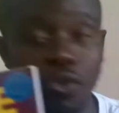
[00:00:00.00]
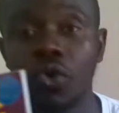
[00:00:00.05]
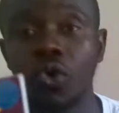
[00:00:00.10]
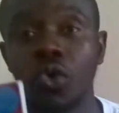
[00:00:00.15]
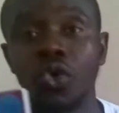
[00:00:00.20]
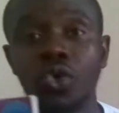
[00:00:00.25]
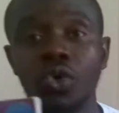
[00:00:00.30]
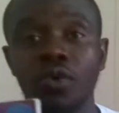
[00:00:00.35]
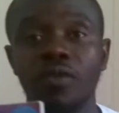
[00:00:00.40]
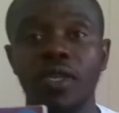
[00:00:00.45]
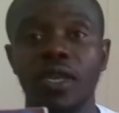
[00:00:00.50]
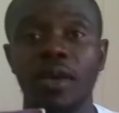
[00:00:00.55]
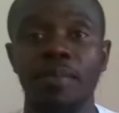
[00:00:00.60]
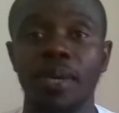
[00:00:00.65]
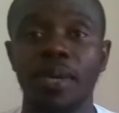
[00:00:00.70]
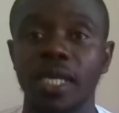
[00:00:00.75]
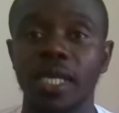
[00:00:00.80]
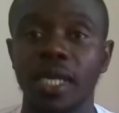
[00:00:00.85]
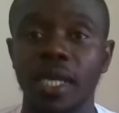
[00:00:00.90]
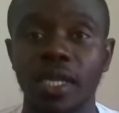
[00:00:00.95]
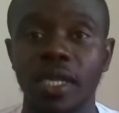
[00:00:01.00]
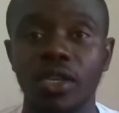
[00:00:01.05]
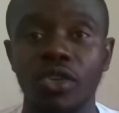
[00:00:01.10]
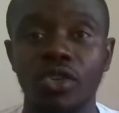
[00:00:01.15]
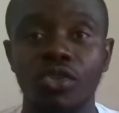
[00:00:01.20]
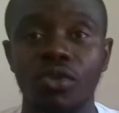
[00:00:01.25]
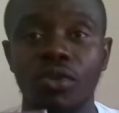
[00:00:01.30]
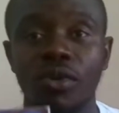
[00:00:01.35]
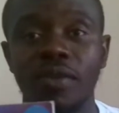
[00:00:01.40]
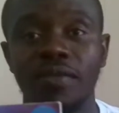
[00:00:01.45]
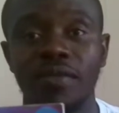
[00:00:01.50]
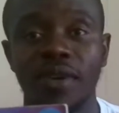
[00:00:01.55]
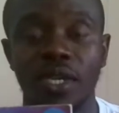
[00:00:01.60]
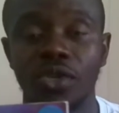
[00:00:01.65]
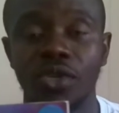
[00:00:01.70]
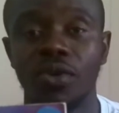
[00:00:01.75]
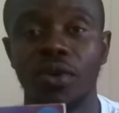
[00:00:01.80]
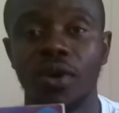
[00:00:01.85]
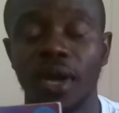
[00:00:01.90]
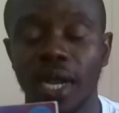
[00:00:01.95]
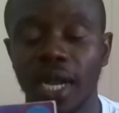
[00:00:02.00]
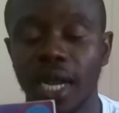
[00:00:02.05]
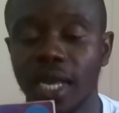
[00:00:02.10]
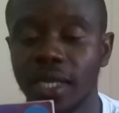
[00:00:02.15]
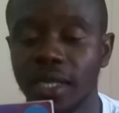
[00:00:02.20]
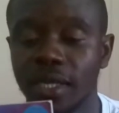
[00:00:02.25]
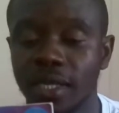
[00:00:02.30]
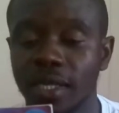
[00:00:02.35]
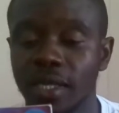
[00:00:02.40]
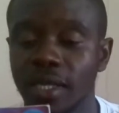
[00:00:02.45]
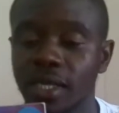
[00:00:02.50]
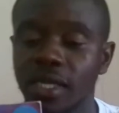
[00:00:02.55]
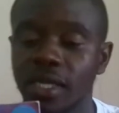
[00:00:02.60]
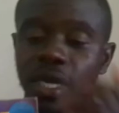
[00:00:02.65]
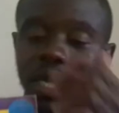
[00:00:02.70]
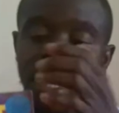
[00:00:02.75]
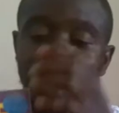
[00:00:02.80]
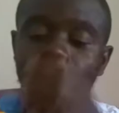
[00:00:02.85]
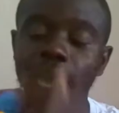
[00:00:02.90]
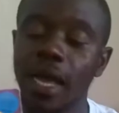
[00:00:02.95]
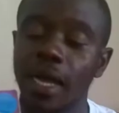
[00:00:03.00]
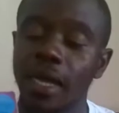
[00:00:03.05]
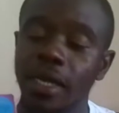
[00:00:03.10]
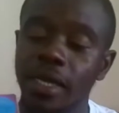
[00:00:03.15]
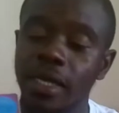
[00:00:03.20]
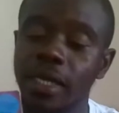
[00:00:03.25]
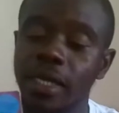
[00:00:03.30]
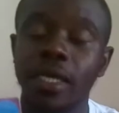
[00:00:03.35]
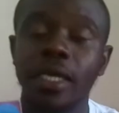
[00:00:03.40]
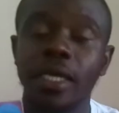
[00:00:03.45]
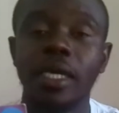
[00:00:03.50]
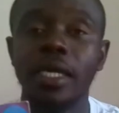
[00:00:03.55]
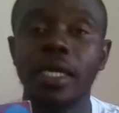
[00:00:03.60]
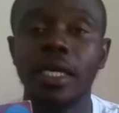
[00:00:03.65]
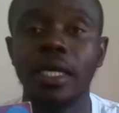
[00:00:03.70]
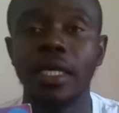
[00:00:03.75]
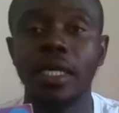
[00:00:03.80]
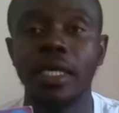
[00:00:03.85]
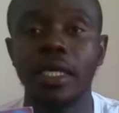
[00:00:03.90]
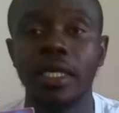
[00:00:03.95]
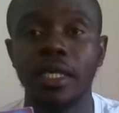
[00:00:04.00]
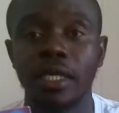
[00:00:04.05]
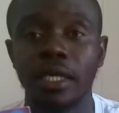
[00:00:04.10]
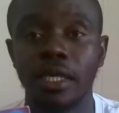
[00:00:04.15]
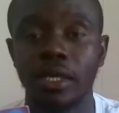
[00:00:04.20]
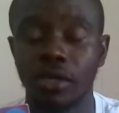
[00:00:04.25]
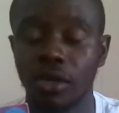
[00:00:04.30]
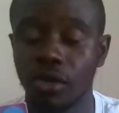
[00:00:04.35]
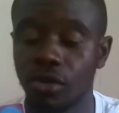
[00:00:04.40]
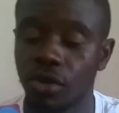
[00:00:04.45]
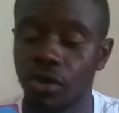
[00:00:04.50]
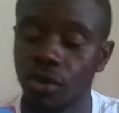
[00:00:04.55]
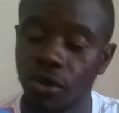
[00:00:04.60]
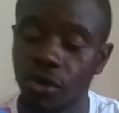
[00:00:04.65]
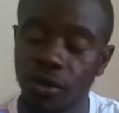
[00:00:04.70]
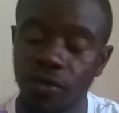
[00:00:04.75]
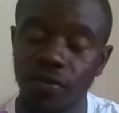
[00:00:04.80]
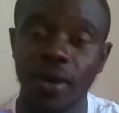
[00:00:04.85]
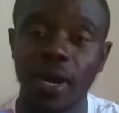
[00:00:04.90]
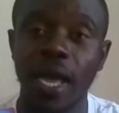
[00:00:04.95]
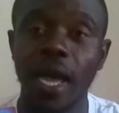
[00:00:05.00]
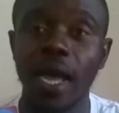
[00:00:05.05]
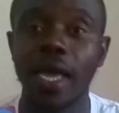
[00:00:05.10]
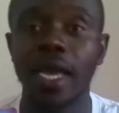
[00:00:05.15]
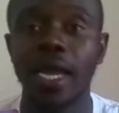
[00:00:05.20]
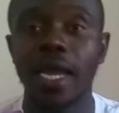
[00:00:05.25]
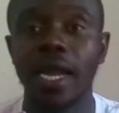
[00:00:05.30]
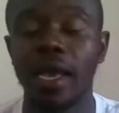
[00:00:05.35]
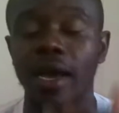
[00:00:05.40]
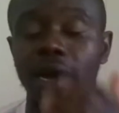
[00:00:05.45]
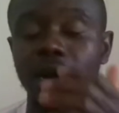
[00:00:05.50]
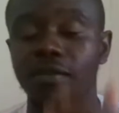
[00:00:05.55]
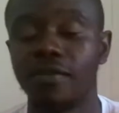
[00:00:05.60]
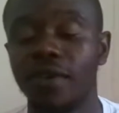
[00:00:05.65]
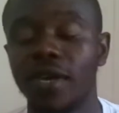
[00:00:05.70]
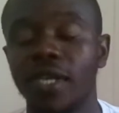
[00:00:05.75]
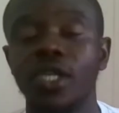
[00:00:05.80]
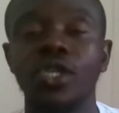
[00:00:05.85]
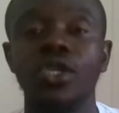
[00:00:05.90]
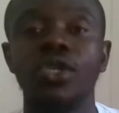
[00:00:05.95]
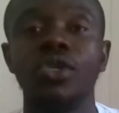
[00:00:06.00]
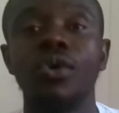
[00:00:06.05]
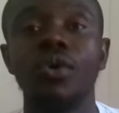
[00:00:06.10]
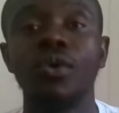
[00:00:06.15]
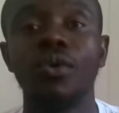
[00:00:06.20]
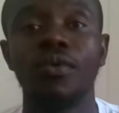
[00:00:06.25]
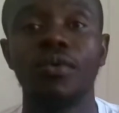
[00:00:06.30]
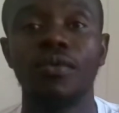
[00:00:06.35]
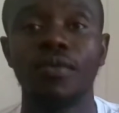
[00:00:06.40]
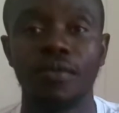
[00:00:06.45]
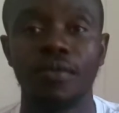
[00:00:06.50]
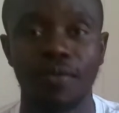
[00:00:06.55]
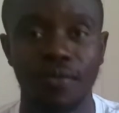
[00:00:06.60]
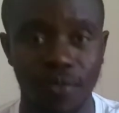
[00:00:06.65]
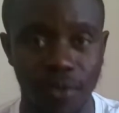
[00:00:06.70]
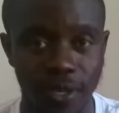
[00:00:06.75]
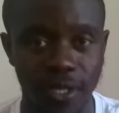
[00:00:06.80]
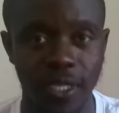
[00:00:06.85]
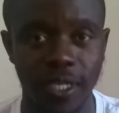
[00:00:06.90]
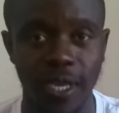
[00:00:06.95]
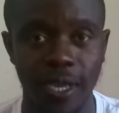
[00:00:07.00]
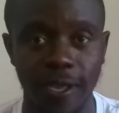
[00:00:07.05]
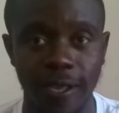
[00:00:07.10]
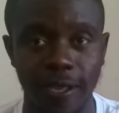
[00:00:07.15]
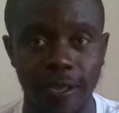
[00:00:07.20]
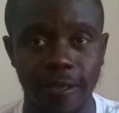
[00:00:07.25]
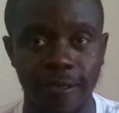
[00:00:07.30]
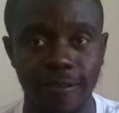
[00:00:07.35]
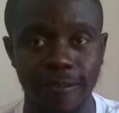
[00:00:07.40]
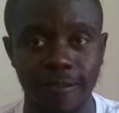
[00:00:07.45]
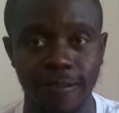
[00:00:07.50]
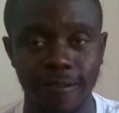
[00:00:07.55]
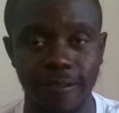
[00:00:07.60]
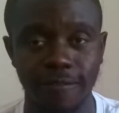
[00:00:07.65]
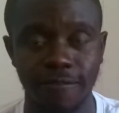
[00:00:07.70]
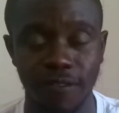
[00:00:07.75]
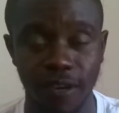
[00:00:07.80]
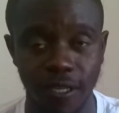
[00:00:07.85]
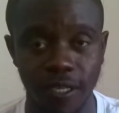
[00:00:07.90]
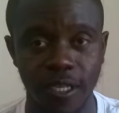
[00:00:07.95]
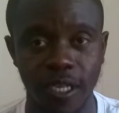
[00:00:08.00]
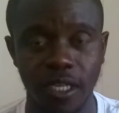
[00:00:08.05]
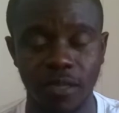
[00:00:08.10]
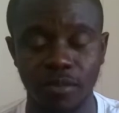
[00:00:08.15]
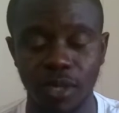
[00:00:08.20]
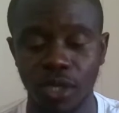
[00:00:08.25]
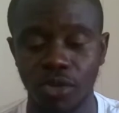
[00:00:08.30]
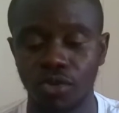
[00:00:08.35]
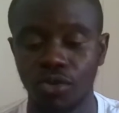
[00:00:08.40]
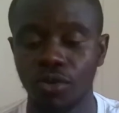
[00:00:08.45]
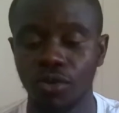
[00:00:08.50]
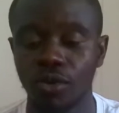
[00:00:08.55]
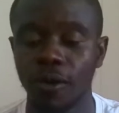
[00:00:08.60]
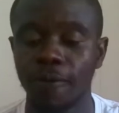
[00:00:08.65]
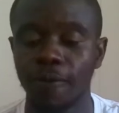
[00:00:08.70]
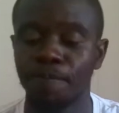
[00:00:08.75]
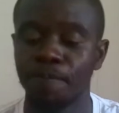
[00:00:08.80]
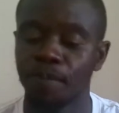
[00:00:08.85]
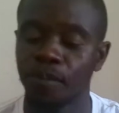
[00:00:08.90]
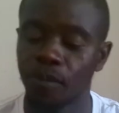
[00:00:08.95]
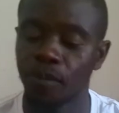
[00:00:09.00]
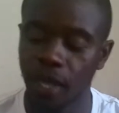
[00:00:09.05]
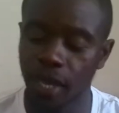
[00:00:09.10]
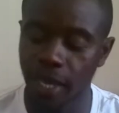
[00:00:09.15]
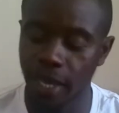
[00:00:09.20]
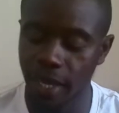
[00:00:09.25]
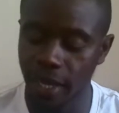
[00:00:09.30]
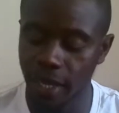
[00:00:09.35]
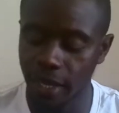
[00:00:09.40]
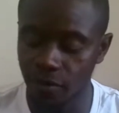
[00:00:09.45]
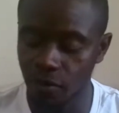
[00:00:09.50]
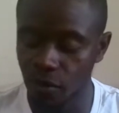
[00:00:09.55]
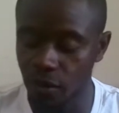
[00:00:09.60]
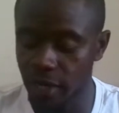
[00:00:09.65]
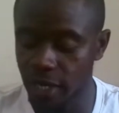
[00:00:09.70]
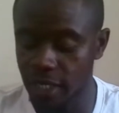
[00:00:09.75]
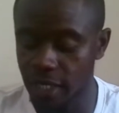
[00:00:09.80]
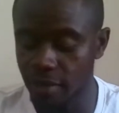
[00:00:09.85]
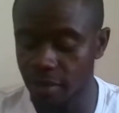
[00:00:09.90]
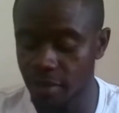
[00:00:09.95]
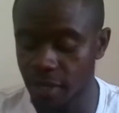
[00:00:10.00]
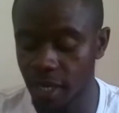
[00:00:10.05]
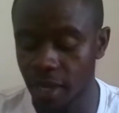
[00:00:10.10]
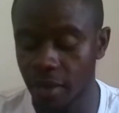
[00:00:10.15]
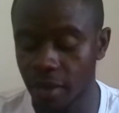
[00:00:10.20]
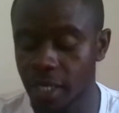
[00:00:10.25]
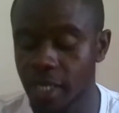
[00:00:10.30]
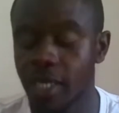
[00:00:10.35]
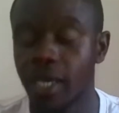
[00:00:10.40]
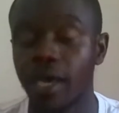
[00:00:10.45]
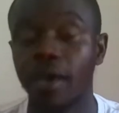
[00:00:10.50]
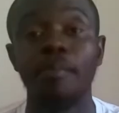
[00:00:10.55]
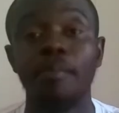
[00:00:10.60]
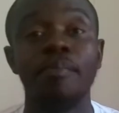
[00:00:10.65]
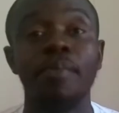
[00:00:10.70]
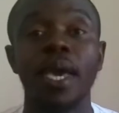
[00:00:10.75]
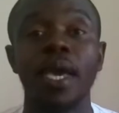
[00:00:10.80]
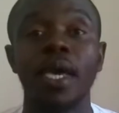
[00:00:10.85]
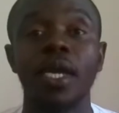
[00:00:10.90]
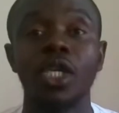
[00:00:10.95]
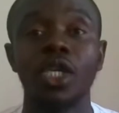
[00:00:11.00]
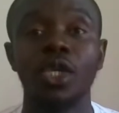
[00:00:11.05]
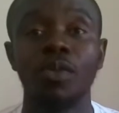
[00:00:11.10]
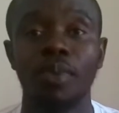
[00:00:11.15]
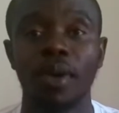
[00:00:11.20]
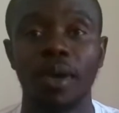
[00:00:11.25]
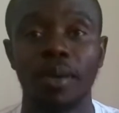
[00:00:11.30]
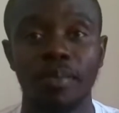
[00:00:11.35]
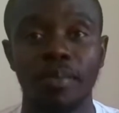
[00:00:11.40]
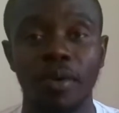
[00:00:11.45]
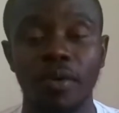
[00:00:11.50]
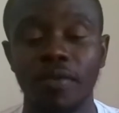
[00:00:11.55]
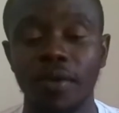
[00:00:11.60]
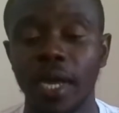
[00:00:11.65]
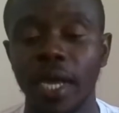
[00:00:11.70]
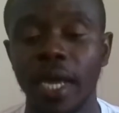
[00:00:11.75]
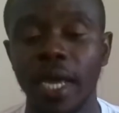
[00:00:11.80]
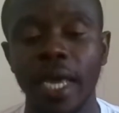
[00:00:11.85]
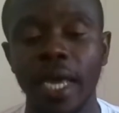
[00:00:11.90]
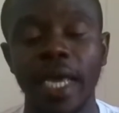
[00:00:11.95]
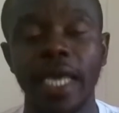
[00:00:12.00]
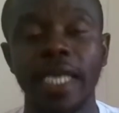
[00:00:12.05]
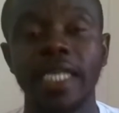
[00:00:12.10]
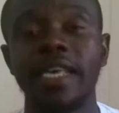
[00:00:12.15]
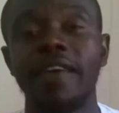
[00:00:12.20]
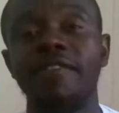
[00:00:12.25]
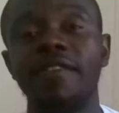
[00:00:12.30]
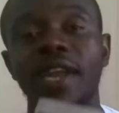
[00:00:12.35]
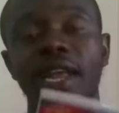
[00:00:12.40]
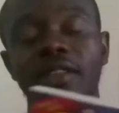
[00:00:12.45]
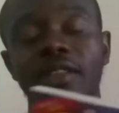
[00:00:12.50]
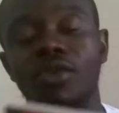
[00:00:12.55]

autres que je vous ai présentés sont en version anglaise. Celle-là, cette œuvre-là, elle est en version française. Française, bien sûr. Et vous connaissez bien, qui est Père riche, Père pauvre. Et ça fait la